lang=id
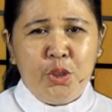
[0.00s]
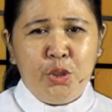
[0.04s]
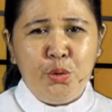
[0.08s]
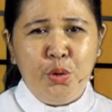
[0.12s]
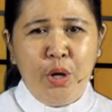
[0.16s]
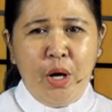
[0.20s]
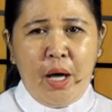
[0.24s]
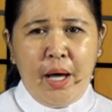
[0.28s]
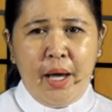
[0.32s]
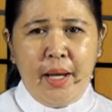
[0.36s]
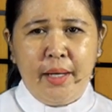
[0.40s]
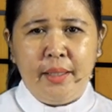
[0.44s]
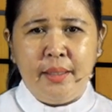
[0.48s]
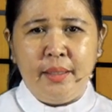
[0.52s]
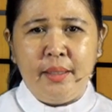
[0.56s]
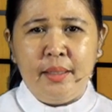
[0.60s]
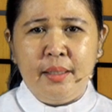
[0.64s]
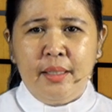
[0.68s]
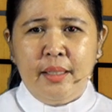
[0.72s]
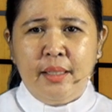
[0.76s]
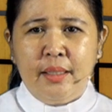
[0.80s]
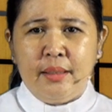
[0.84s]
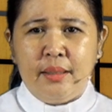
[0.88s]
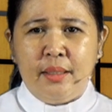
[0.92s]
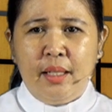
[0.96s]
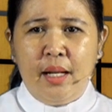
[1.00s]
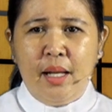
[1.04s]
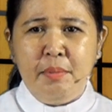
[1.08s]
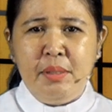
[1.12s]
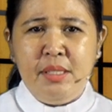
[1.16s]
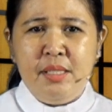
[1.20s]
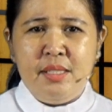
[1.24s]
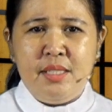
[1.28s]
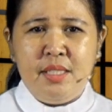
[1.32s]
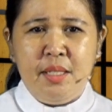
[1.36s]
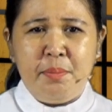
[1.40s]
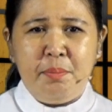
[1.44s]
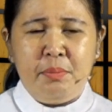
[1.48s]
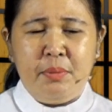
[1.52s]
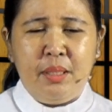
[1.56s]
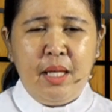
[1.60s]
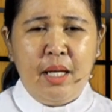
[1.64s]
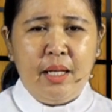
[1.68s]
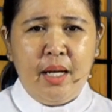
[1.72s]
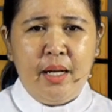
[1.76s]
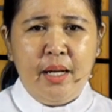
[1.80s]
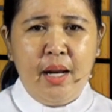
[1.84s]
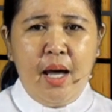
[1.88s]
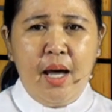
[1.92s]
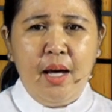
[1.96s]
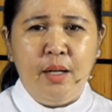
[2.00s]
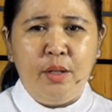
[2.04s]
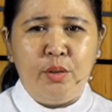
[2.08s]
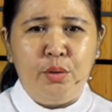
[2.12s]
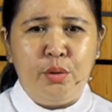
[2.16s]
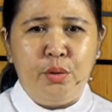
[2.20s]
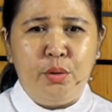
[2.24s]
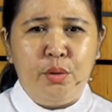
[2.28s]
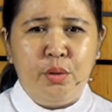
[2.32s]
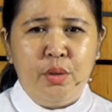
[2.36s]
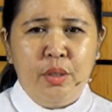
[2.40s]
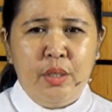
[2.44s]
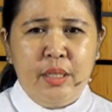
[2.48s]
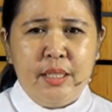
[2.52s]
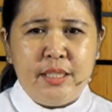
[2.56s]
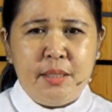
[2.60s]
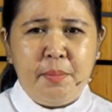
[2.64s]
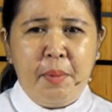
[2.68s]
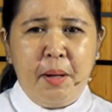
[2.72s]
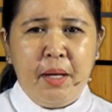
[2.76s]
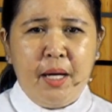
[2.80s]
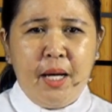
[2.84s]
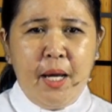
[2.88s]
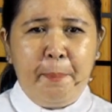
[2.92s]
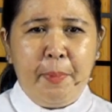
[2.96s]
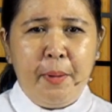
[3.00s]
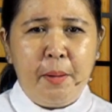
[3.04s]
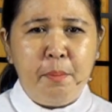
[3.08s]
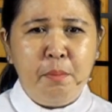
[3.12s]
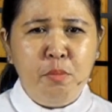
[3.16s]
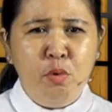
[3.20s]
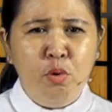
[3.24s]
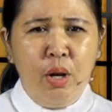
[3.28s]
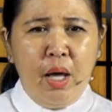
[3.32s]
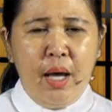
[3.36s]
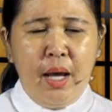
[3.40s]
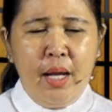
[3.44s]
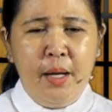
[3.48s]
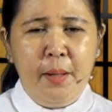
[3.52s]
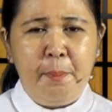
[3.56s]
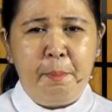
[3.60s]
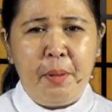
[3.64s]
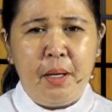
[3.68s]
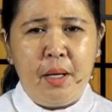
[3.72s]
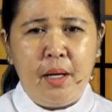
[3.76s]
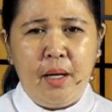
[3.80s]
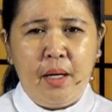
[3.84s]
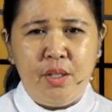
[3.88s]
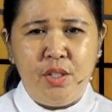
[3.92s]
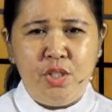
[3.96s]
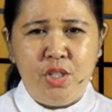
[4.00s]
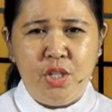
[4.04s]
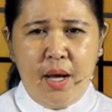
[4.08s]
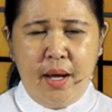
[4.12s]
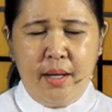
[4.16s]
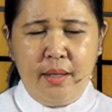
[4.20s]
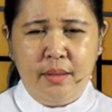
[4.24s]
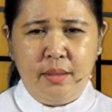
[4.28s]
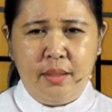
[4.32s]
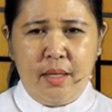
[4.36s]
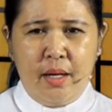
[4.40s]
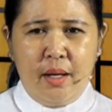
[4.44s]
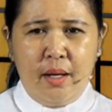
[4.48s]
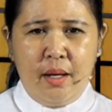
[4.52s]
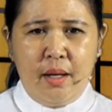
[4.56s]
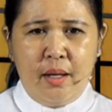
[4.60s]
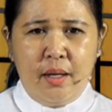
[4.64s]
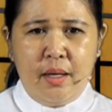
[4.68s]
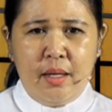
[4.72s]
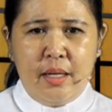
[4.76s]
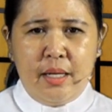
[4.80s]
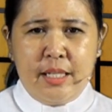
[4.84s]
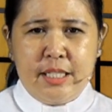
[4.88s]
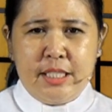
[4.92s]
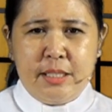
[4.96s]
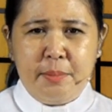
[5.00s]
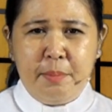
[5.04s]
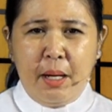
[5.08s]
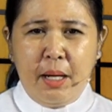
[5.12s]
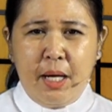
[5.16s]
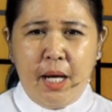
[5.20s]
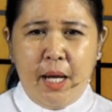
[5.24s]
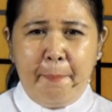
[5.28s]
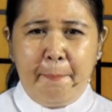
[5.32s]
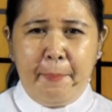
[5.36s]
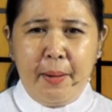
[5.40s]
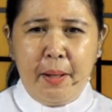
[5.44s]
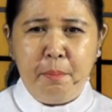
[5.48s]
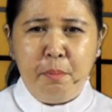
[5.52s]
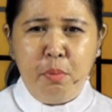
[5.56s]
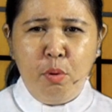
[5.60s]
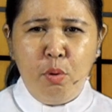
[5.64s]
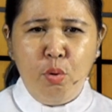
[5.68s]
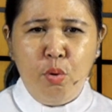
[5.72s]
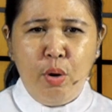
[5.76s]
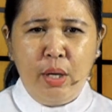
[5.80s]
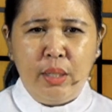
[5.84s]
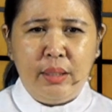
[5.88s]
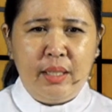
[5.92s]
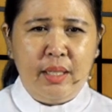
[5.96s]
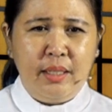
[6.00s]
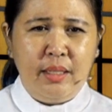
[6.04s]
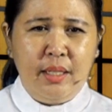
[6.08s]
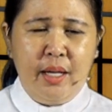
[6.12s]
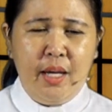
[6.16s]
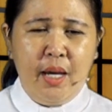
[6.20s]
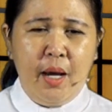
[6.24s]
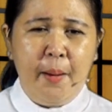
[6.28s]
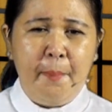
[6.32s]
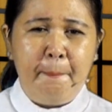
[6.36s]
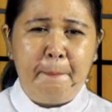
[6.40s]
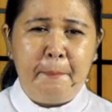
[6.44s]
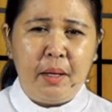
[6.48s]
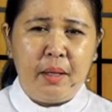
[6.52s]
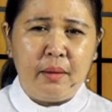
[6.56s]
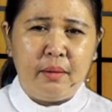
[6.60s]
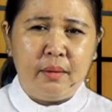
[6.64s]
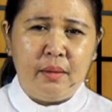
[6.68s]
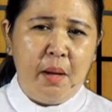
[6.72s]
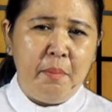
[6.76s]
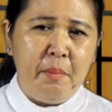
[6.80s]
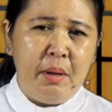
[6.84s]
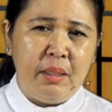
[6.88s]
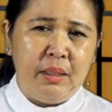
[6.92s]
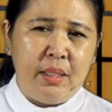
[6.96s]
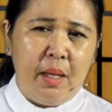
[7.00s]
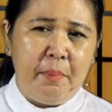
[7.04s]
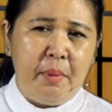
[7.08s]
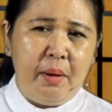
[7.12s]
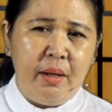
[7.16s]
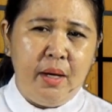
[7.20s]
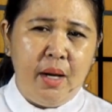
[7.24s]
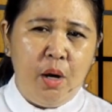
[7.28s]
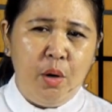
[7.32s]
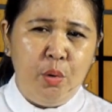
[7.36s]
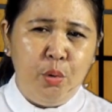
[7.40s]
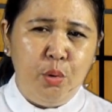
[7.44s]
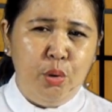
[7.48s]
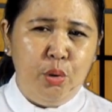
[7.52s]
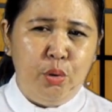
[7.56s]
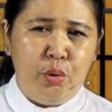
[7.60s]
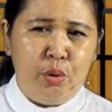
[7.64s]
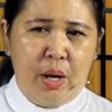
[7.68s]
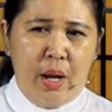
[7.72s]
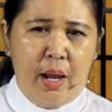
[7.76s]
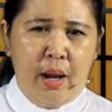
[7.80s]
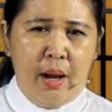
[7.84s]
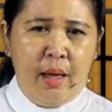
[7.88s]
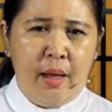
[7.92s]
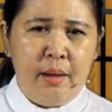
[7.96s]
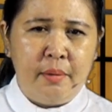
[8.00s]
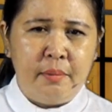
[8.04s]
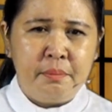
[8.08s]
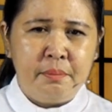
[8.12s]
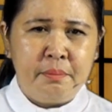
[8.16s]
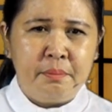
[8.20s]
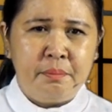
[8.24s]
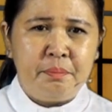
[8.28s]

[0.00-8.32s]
Tuhan telah menciptakan aku sebagai permulaan pekerjaannya, sebagai perbuatannya yang pertama-tama dahulu kala.